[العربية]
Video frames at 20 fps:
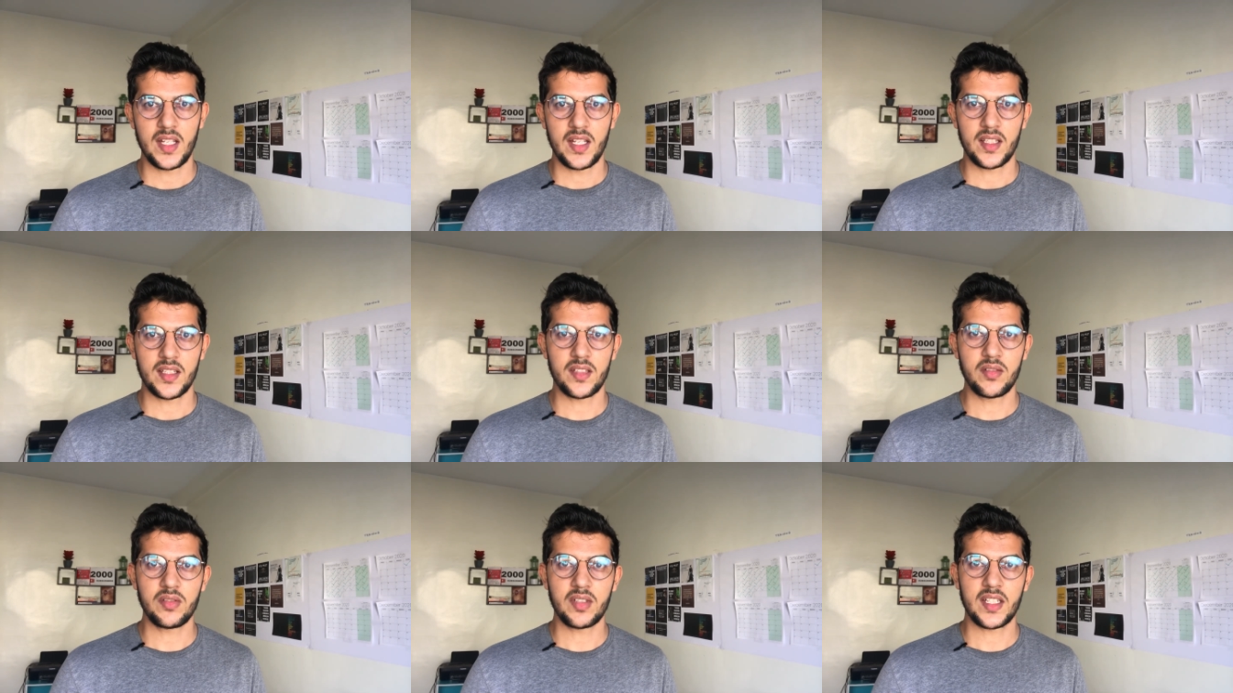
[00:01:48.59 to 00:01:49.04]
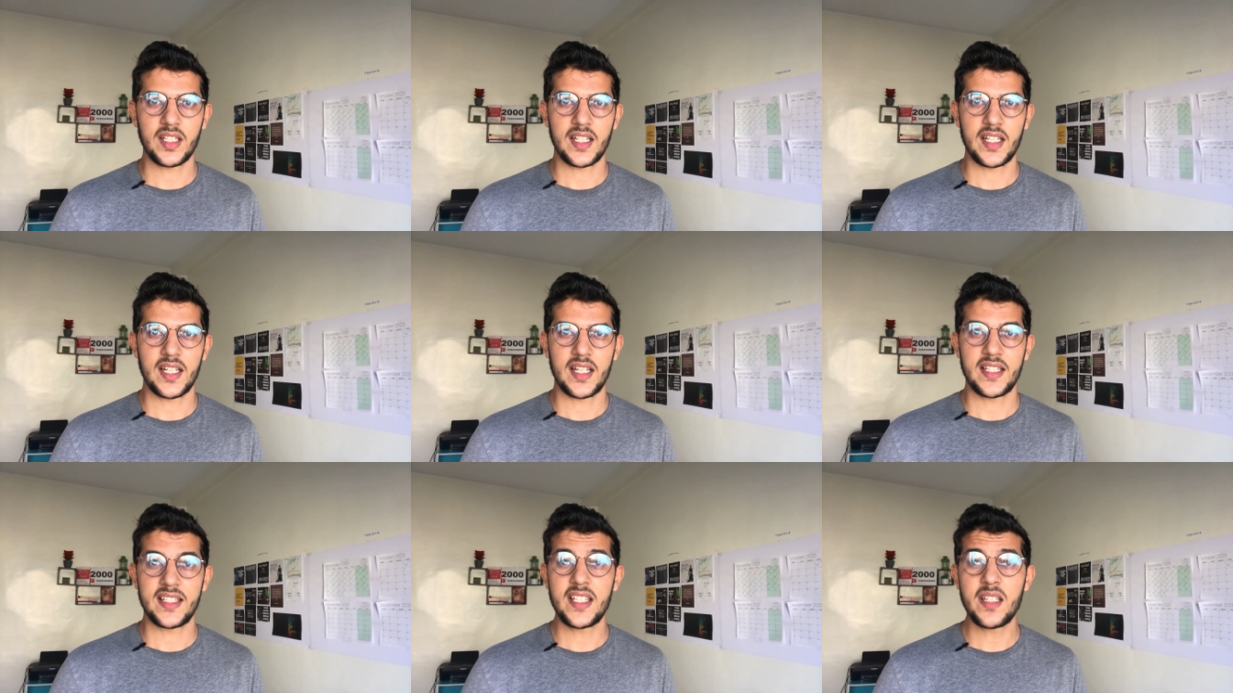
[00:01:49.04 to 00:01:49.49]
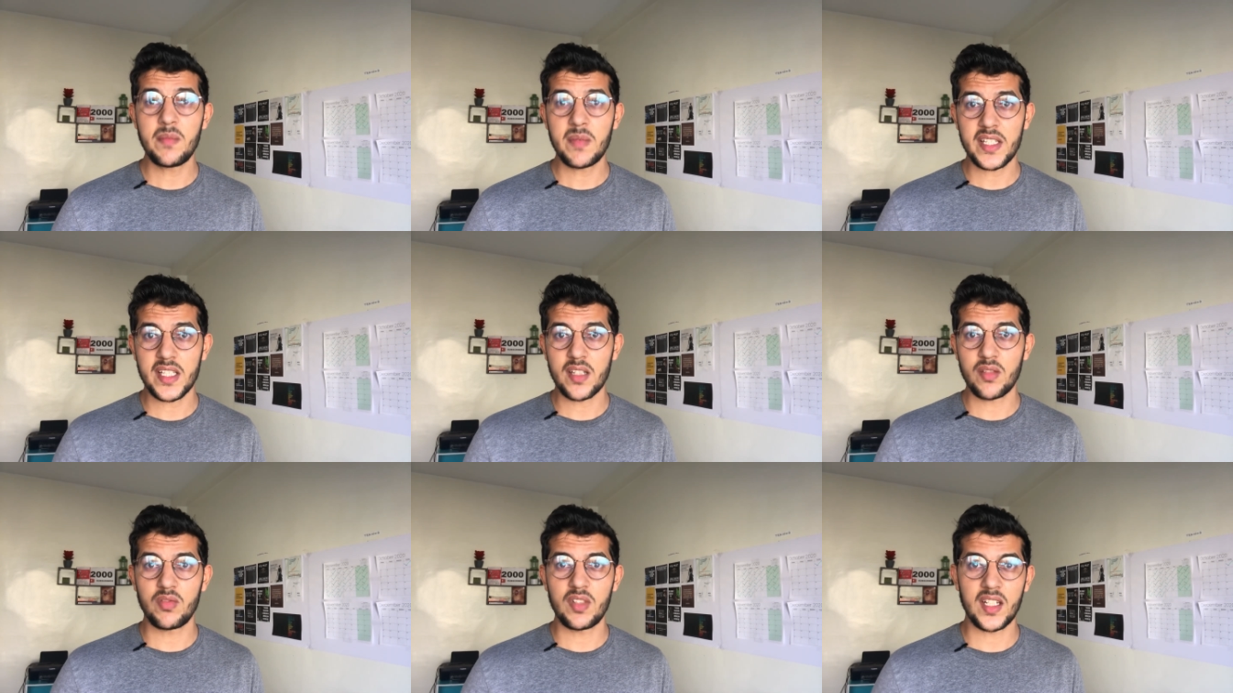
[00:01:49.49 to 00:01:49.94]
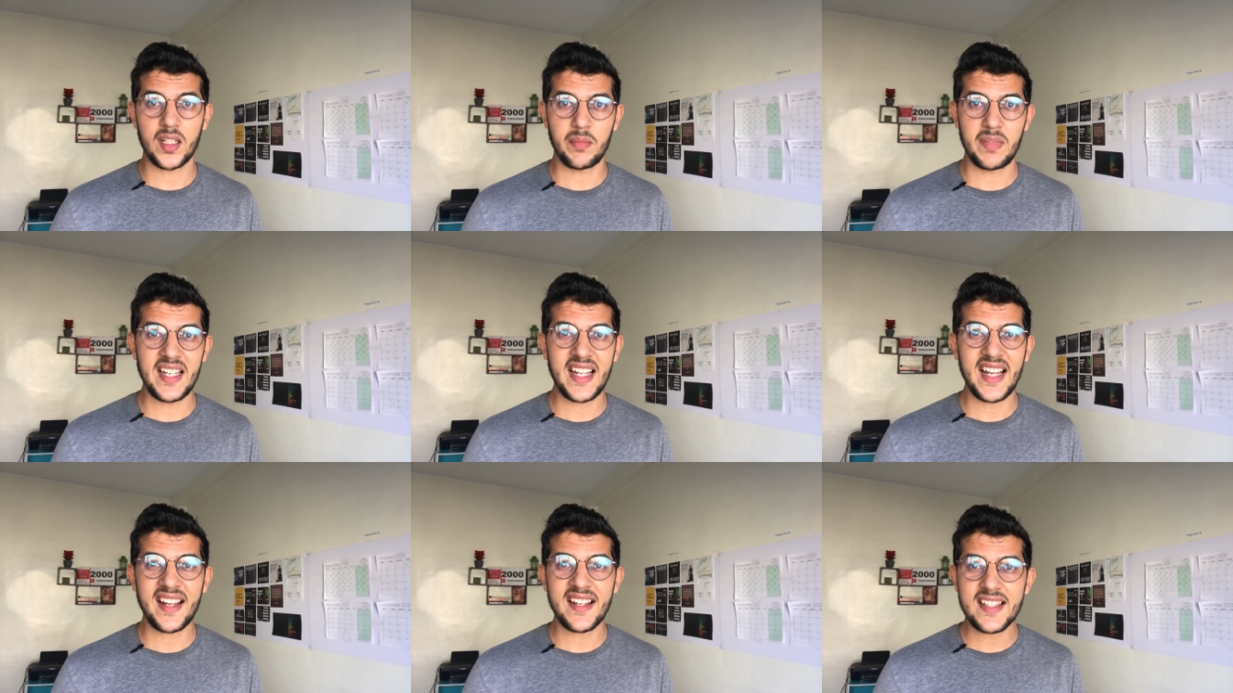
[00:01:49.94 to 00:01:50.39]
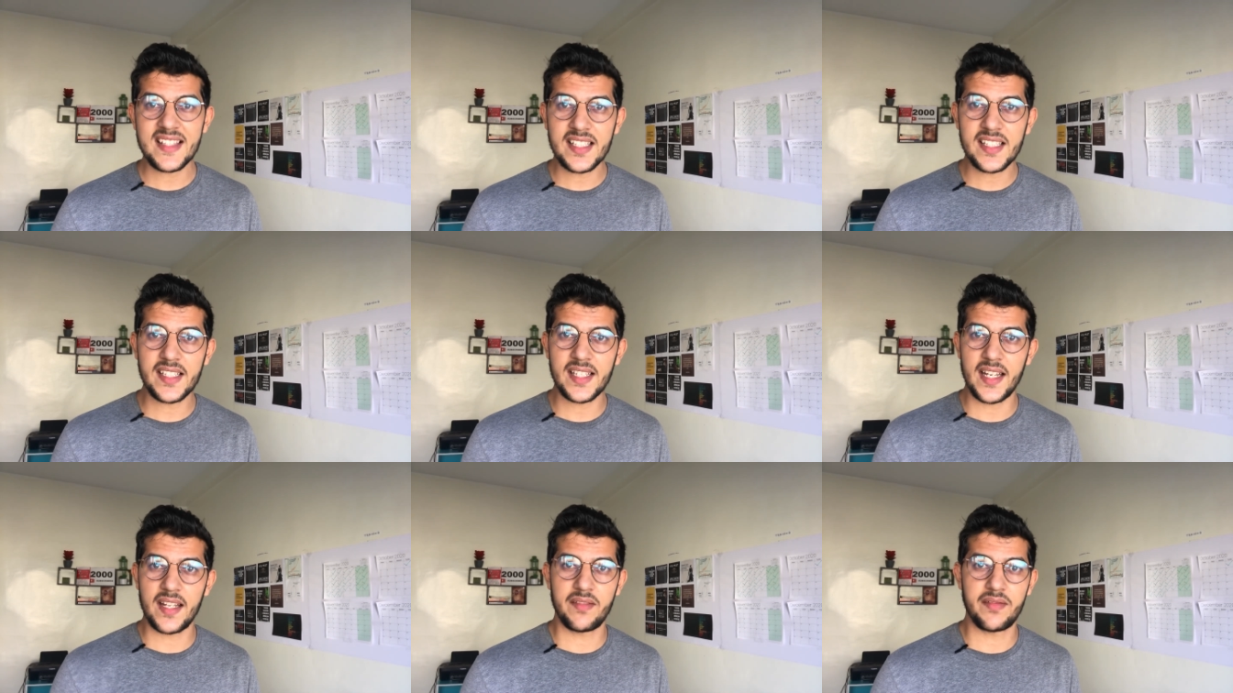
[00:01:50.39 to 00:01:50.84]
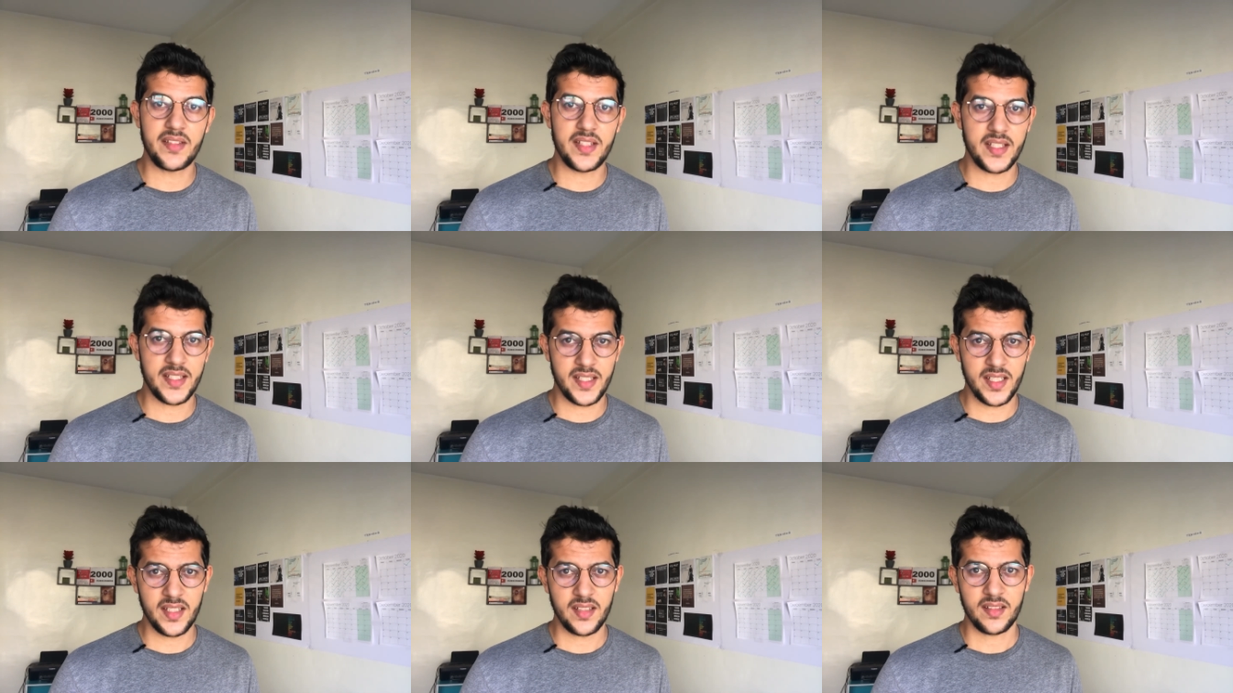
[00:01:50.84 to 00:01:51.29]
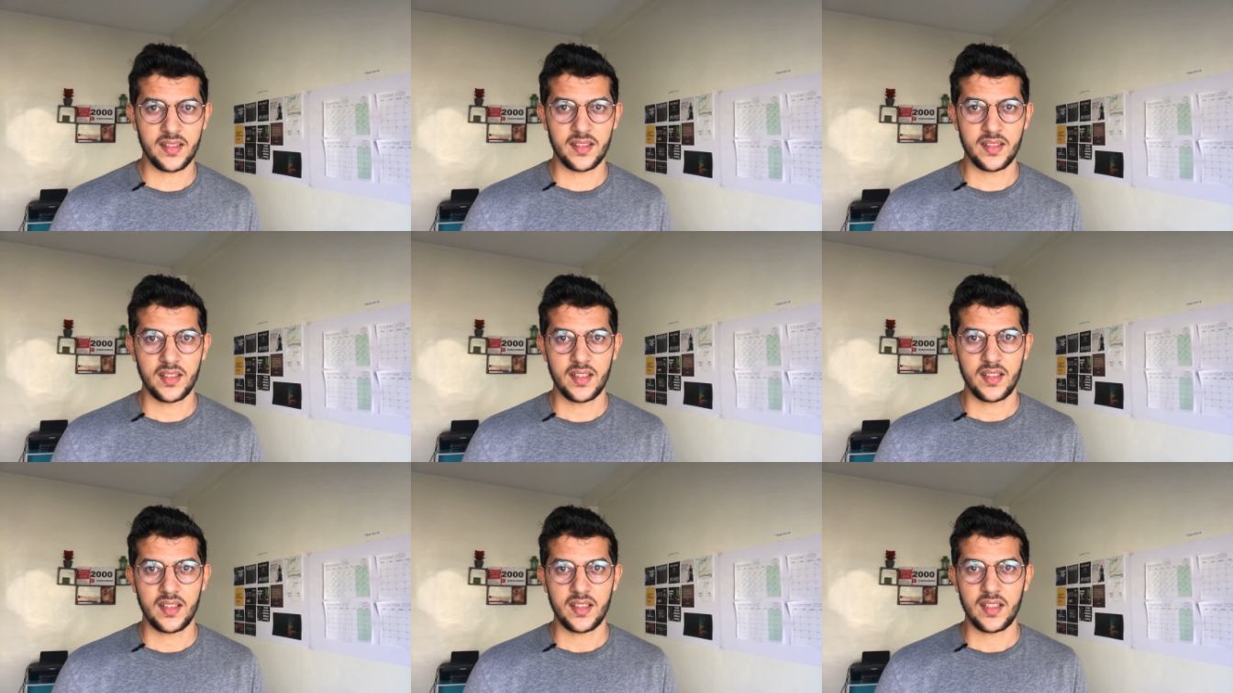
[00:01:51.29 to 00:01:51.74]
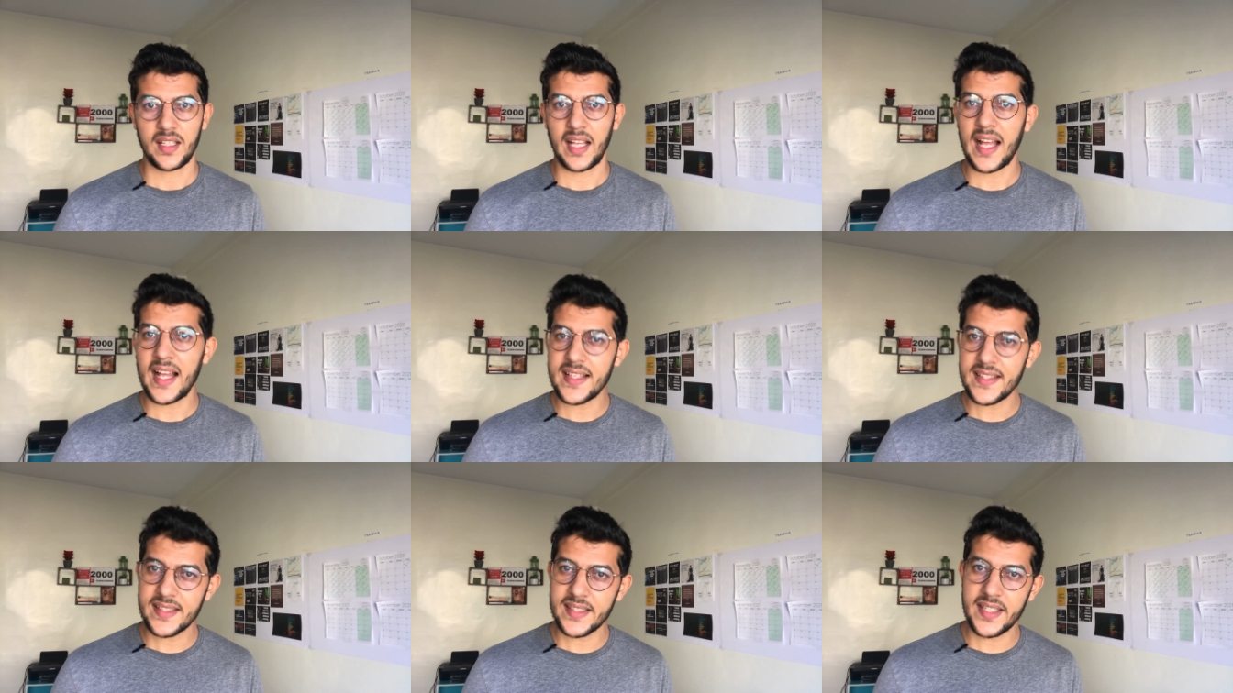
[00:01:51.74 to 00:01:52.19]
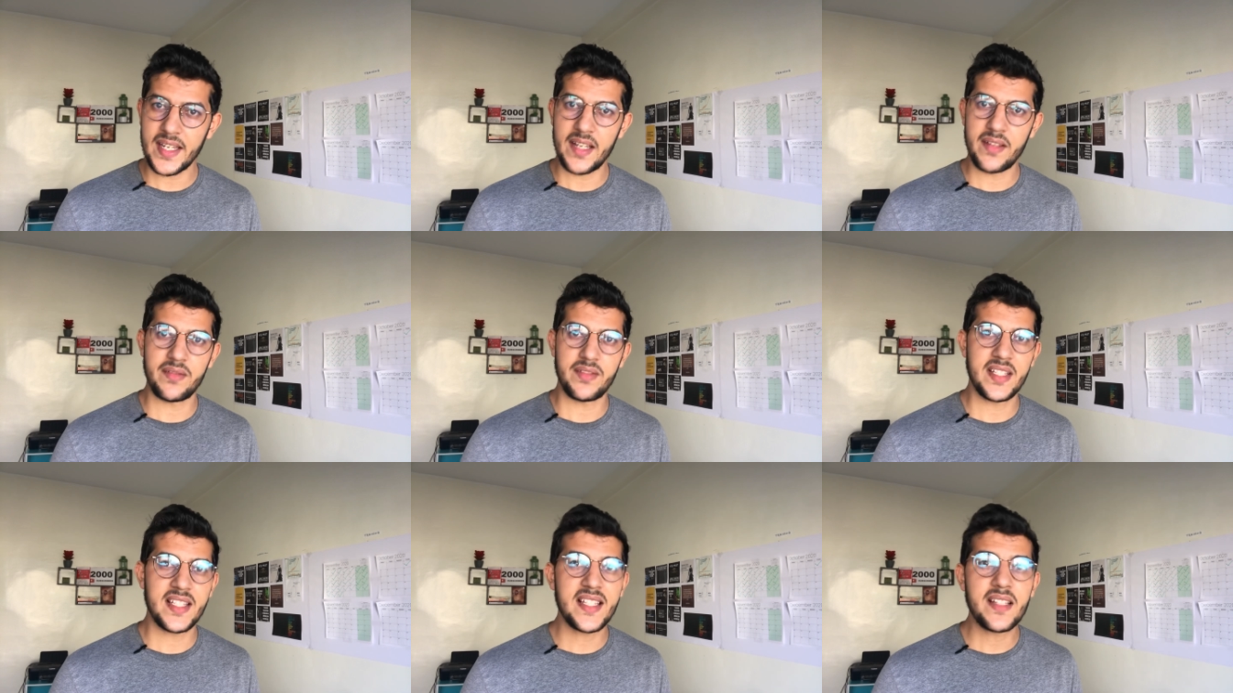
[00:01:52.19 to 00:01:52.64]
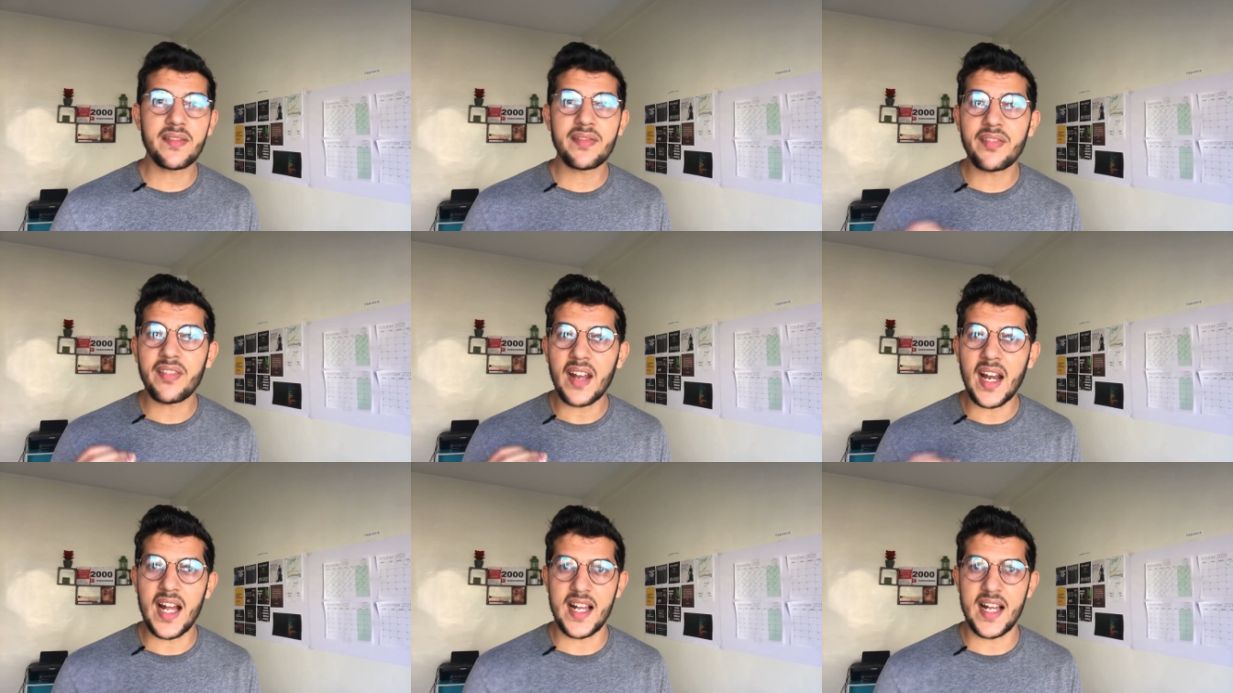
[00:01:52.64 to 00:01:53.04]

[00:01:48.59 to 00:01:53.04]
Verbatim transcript: دونك ديما تنقول لك باللي خاصك تانفيستي خاصك انفيستي في